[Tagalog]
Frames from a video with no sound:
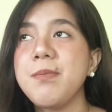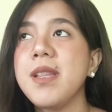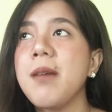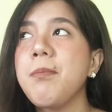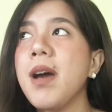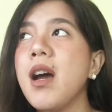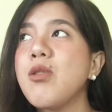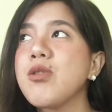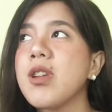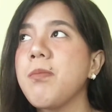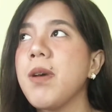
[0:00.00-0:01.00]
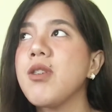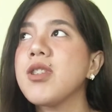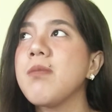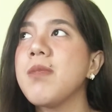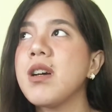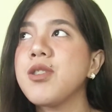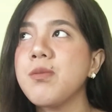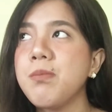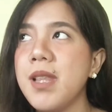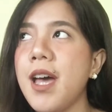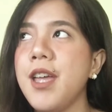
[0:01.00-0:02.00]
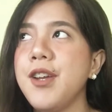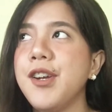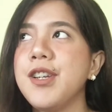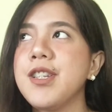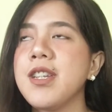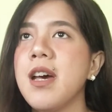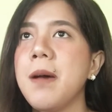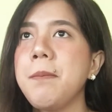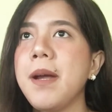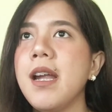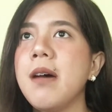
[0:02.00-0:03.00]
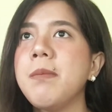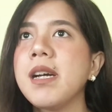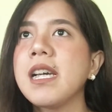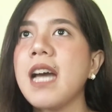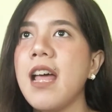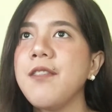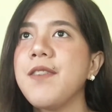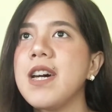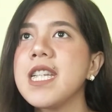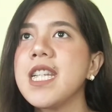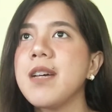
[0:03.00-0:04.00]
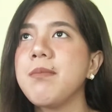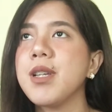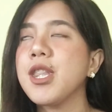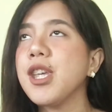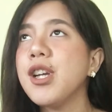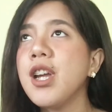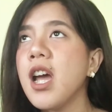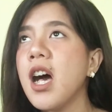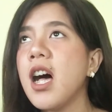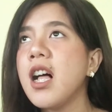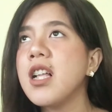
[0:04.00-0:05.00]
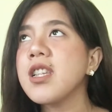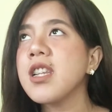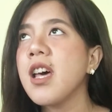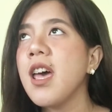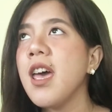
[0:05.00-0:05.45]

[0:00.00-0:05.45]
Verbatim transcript: pinapakausap ako sa mga suppliers para mag-canvas ng materials